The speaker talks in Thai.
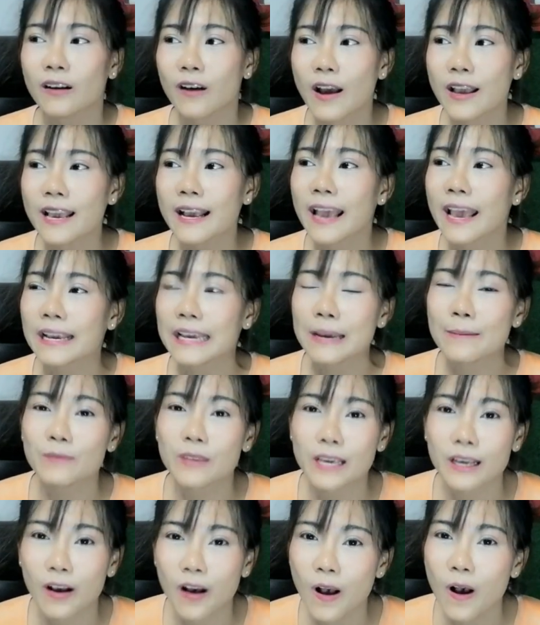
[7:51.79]
ก็ยังไงคลิป
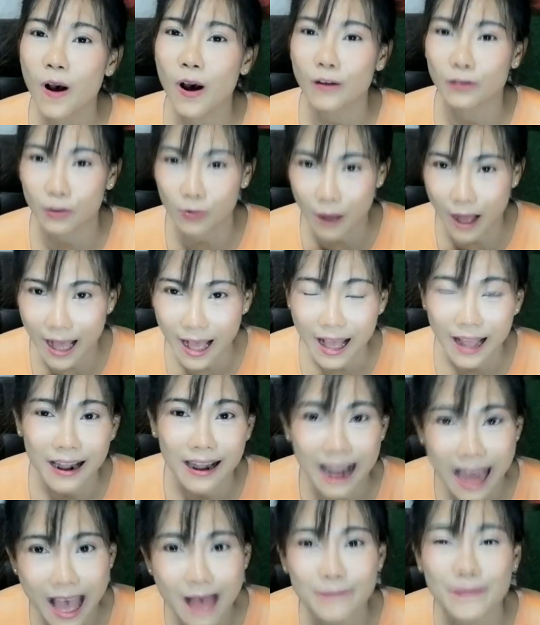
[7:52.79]
นี้ก็ขอตัว
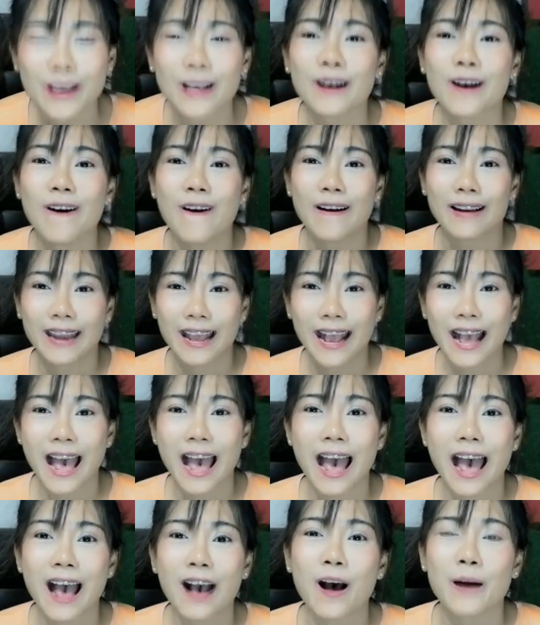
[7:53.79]
ลาไปก่อนนะ
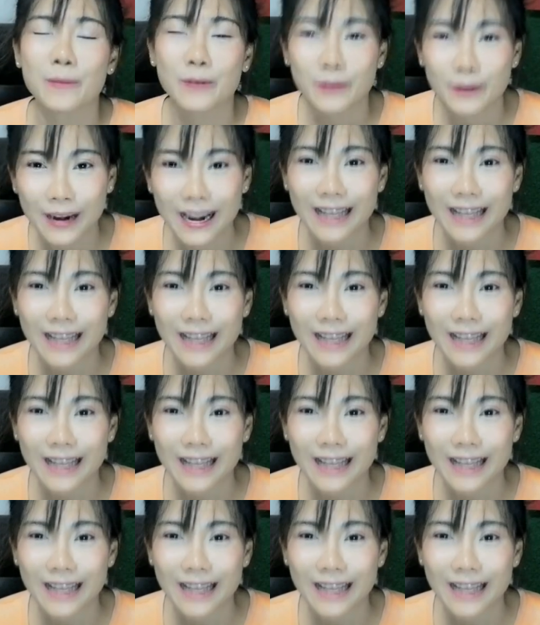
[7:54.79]
คะ ขอบคุณ